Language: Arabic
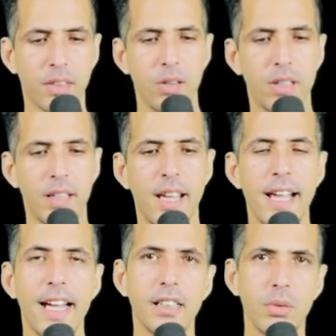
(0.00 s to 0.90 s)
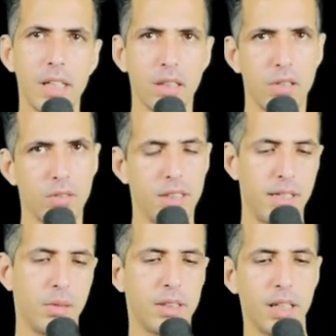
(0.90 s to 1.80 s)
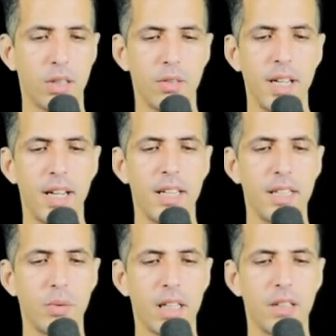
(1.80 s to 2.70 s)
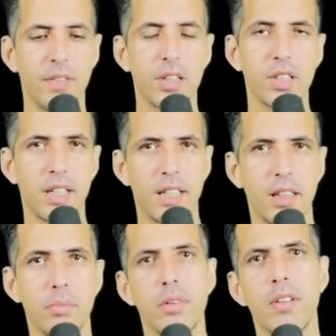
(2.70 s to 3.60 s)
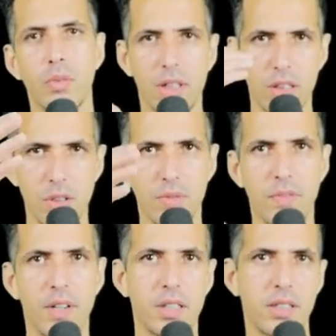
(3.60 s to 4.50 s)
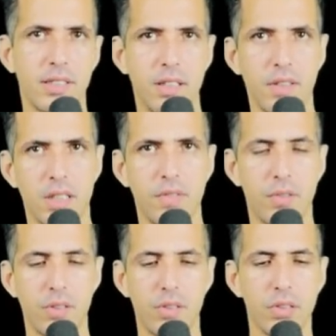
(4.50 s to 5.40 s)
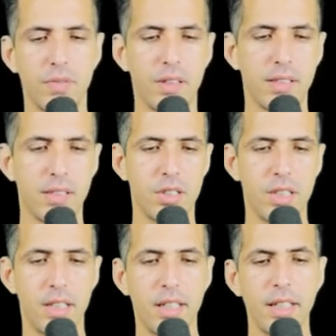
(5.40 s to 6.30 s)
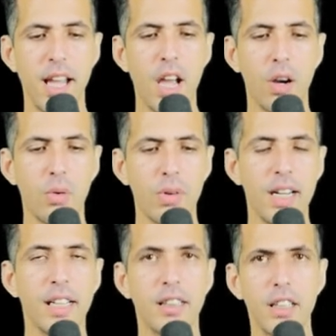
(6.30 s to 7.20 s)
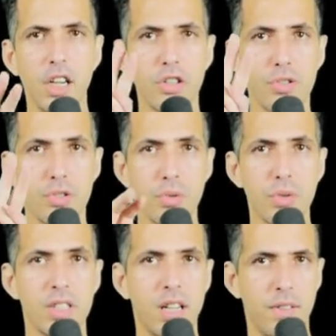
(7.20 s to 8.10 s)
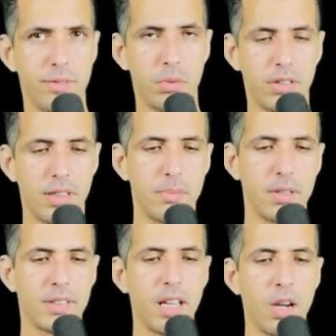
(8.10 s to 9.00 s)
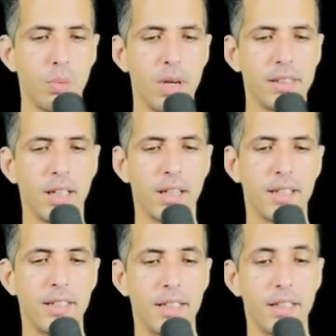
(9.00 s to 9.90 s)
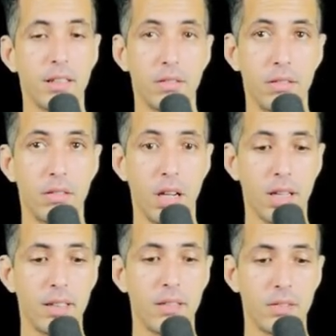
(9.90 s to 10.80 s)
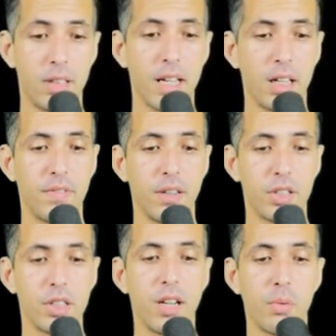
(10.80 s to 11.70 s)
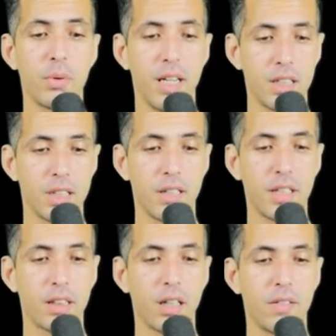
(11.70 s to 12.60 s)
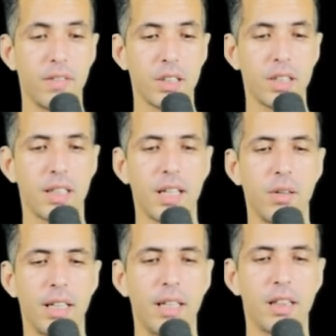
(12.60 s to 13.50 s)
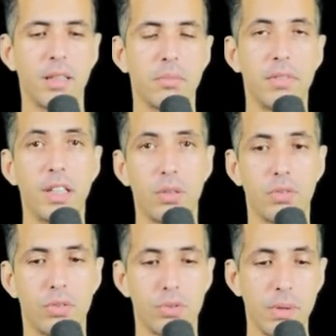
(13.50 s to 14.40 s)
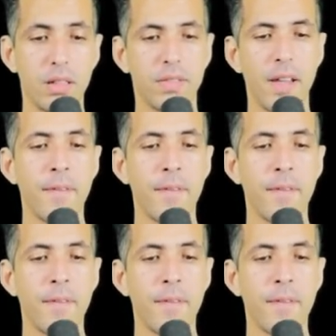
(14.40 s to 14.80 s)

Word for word: اوكي عندي واحد الكود هنا واحد اخر اللي هي واحد الفانكشن جيت نمبر وغادي نشوفوا فانكشنز كيفاش كيفونكسيونوا في اللسن الجايين وعندي جوج ديال الفاريبلز نمبرز وحده اللي لداخل داخل الفانكشن اول حاجه غير كتدخل الفانكشن كتلقى واحد لات نمبر ايكوال تو 12